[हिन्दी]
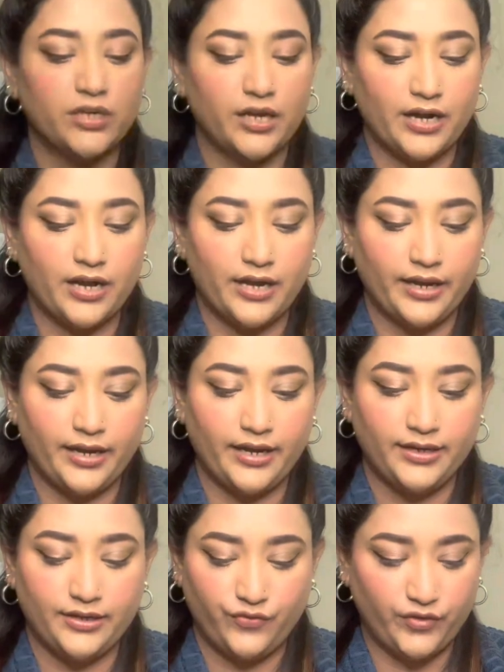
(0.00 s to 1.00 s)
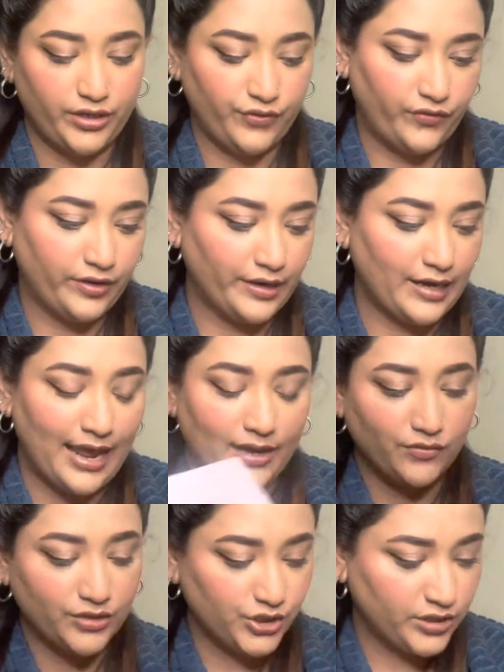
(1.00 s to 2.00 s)
करना है डिफरेंट डिफरेंट
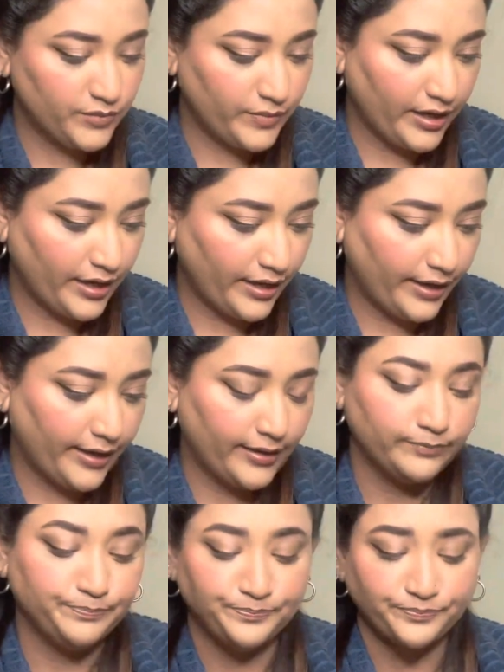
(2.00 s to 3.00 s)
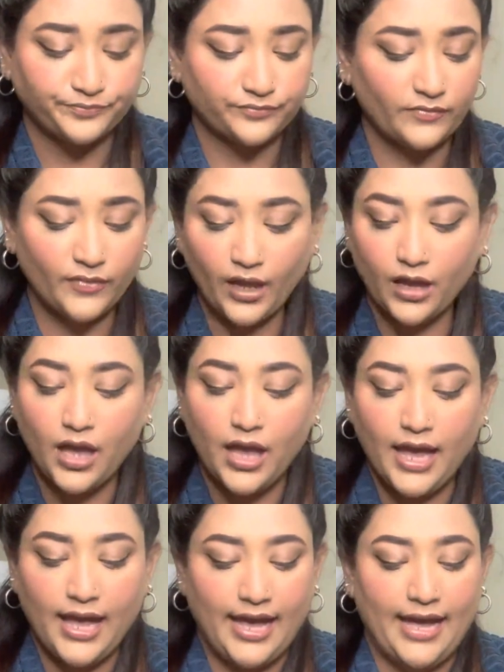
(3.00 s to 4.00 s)
लैंग्वेजेस में है
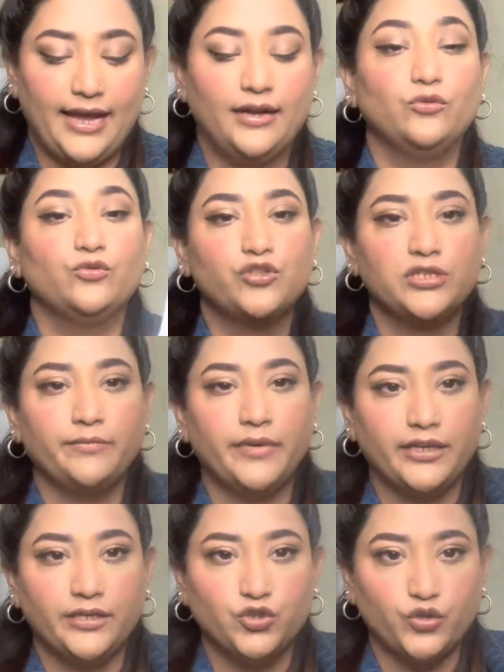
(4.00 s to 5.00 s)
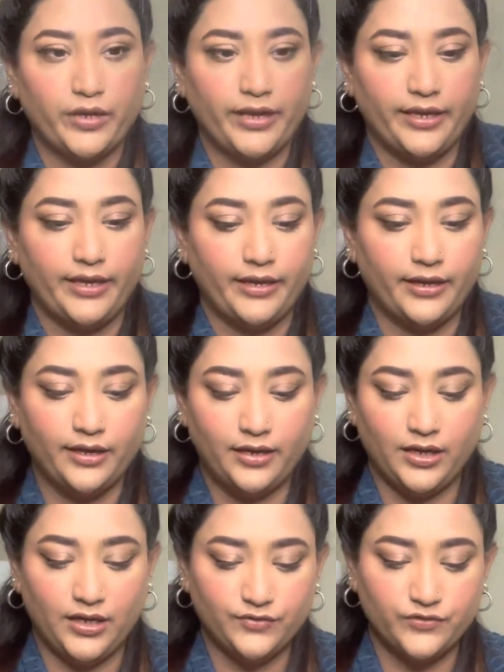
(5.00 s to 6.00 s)
एंड उसी में ये जो है ये
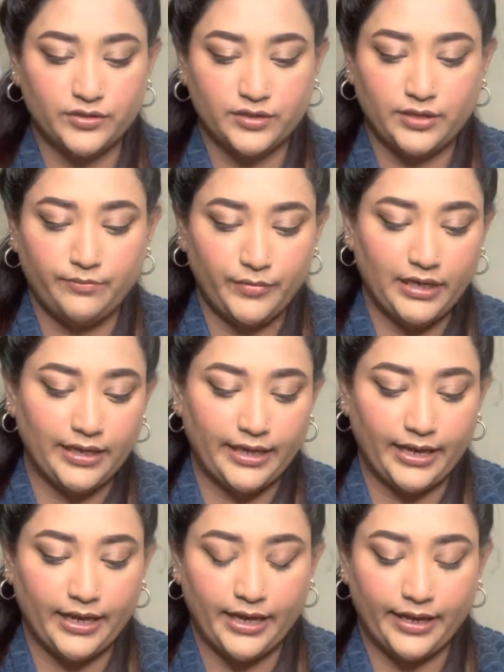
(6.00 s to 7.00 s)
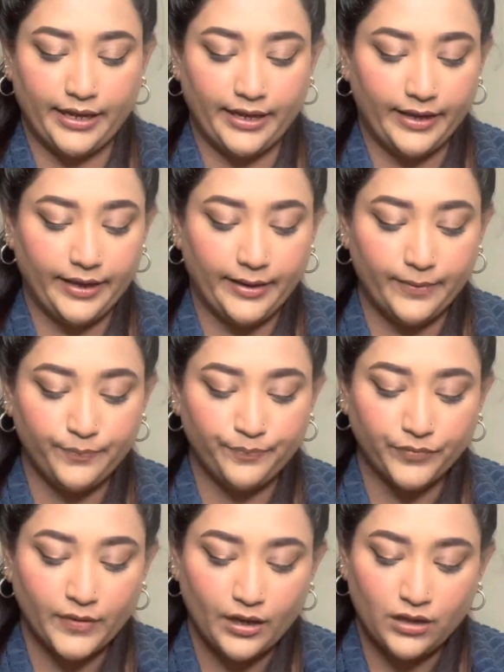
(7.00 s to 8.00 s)
ग्लव्स मिलके आए हैं
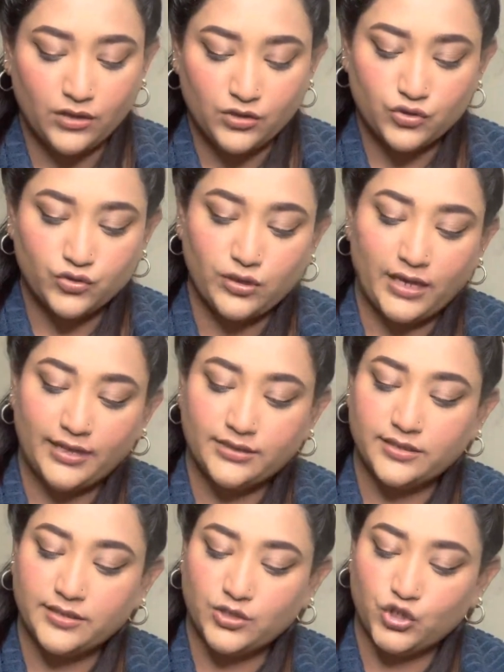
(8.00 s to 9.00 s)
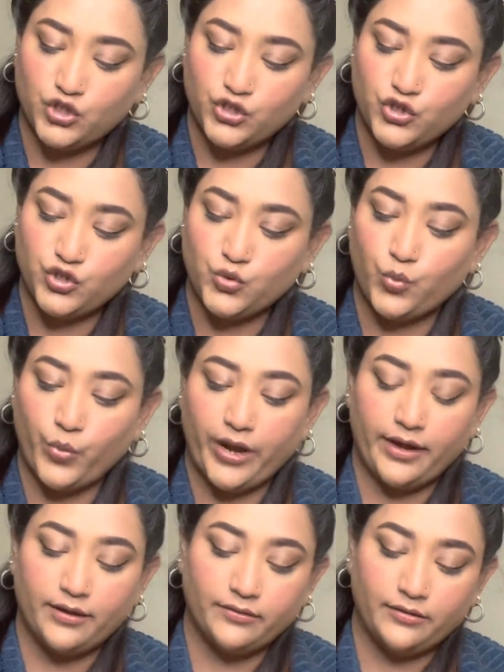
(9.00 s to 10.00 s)
लेट्स जस्ट
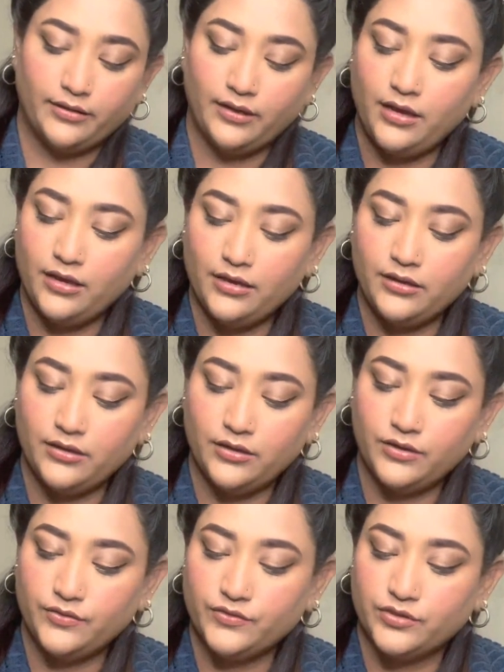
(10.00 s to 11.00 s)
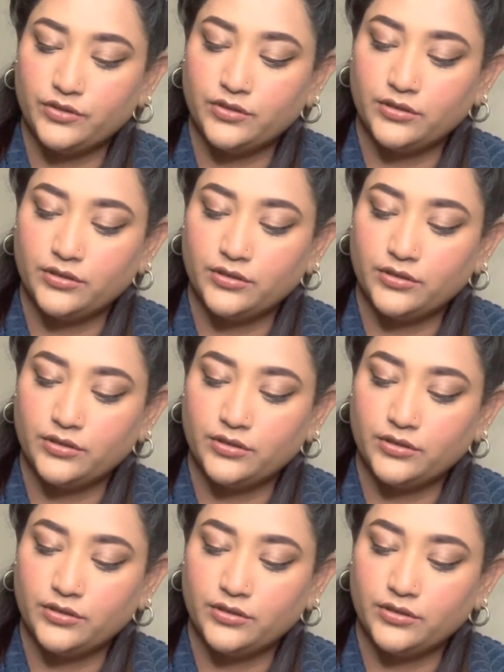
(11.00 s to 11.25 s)
वेयर द ग्लव्स